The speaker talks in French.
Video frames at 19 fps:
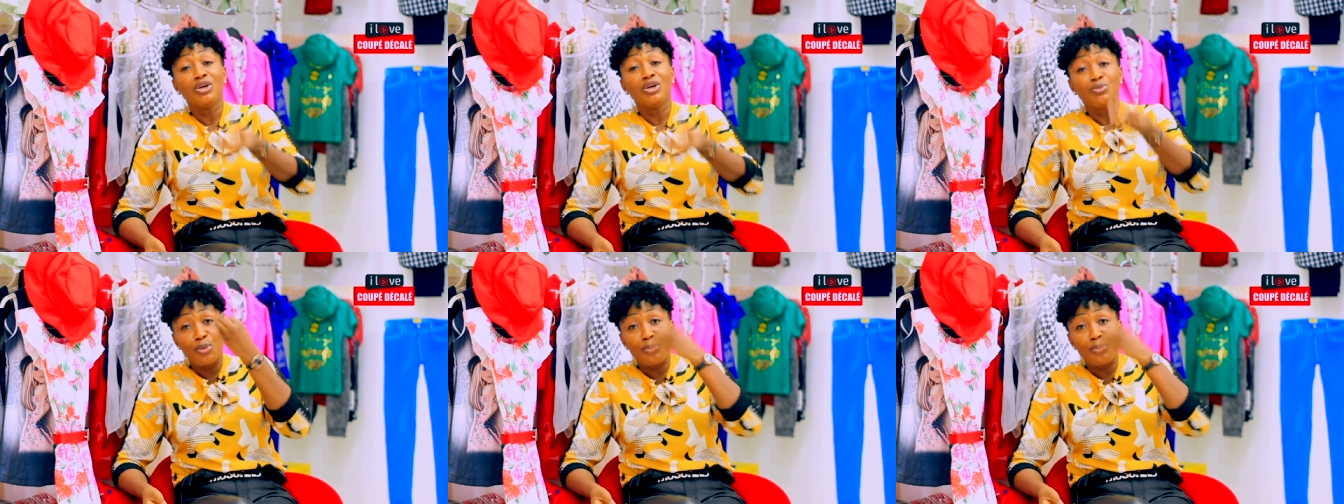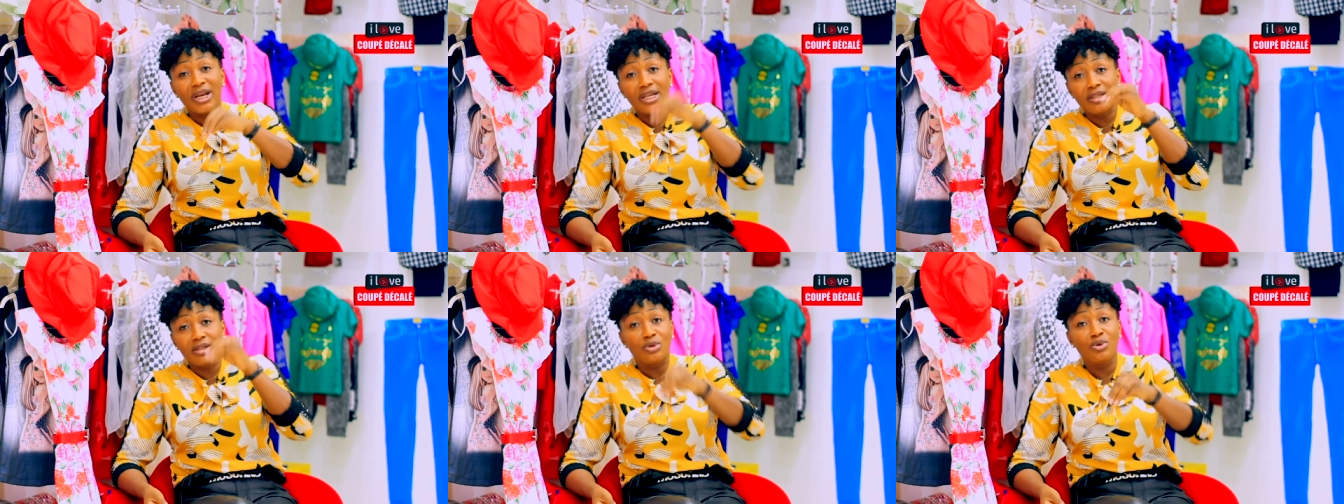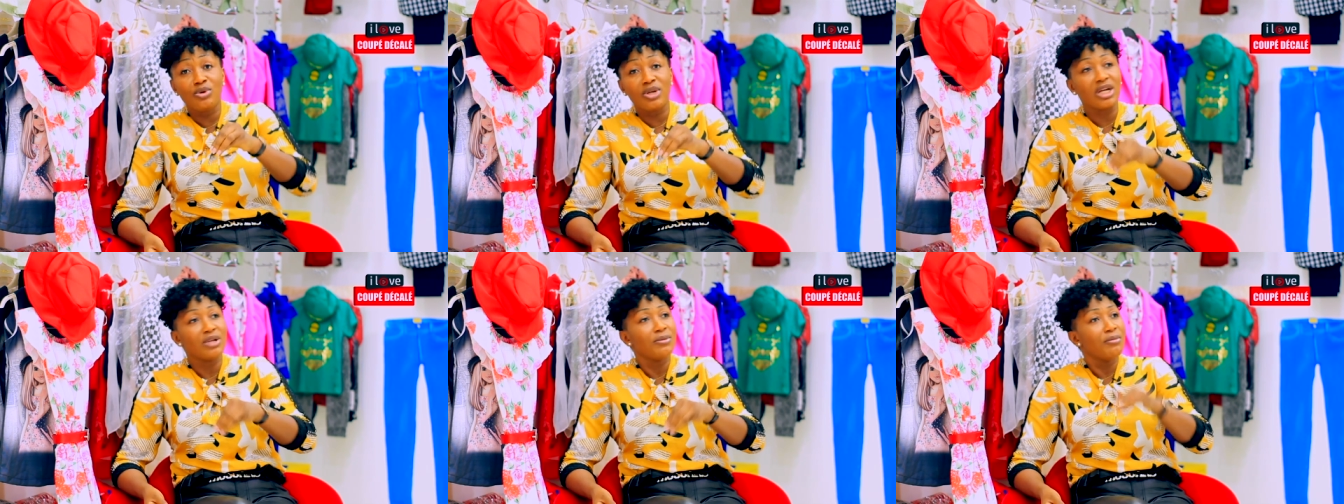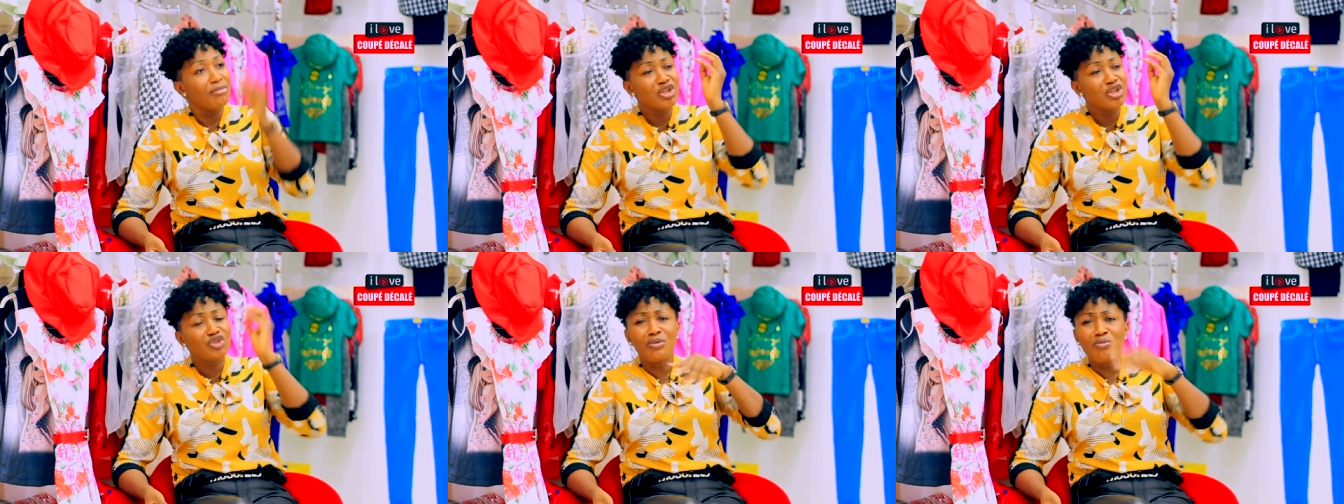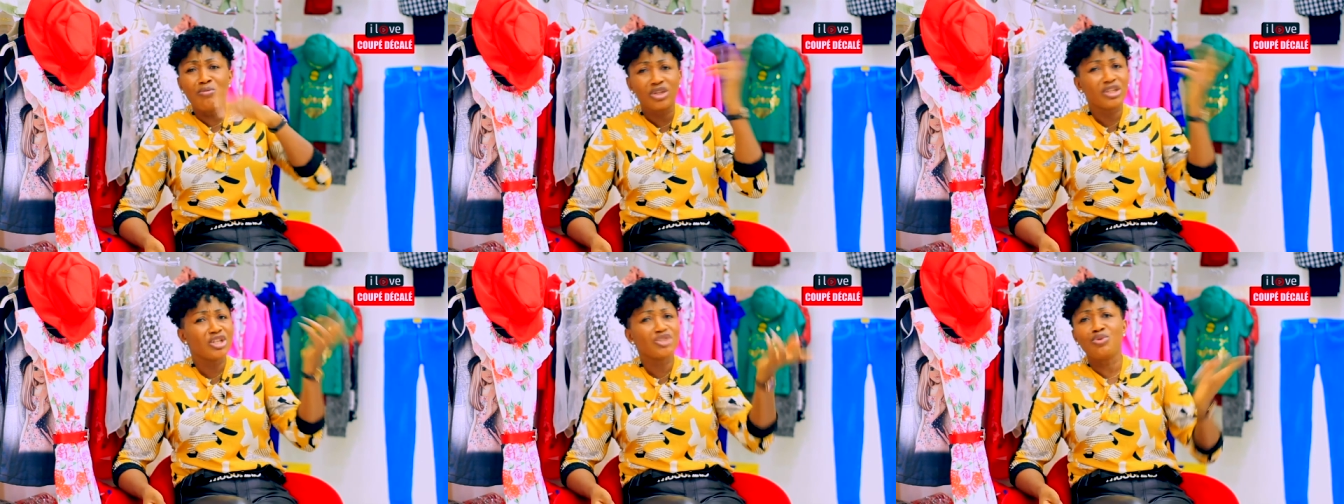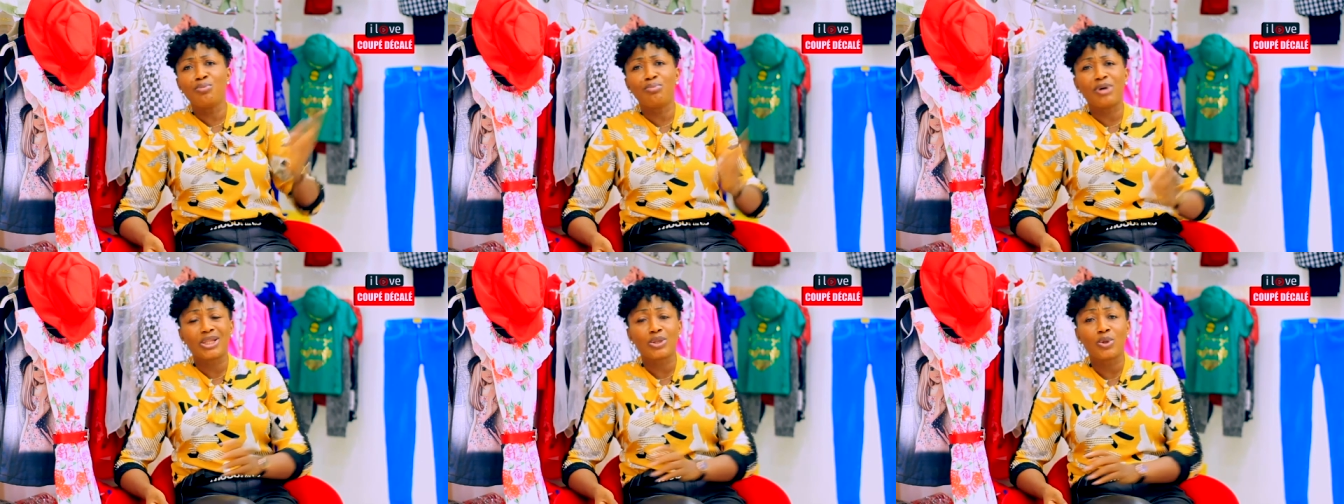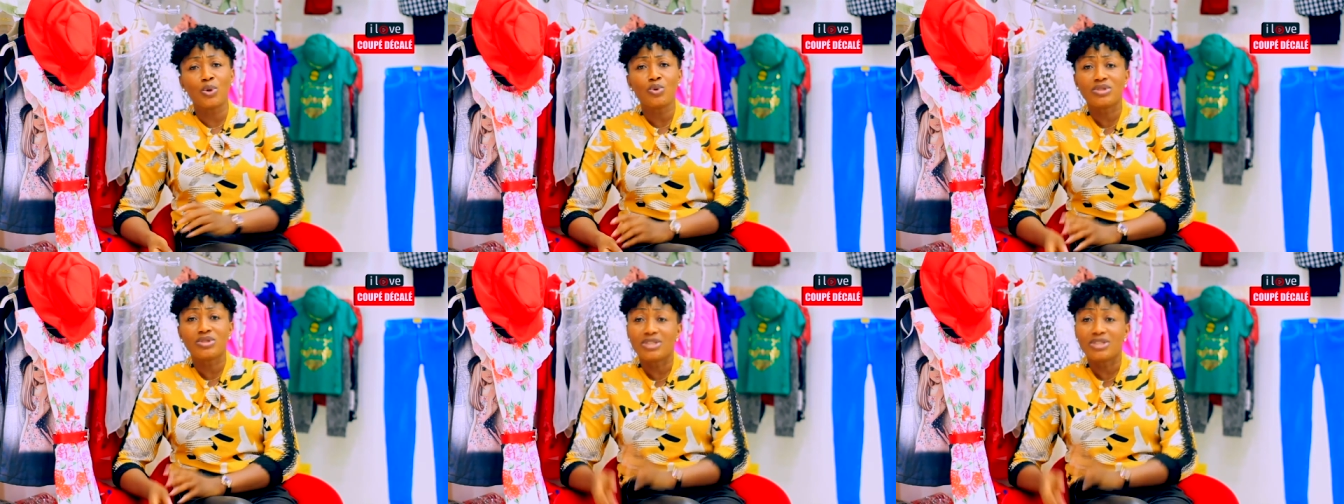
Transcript: pour parler de lui, là. Mais je vais monter sur le bateau.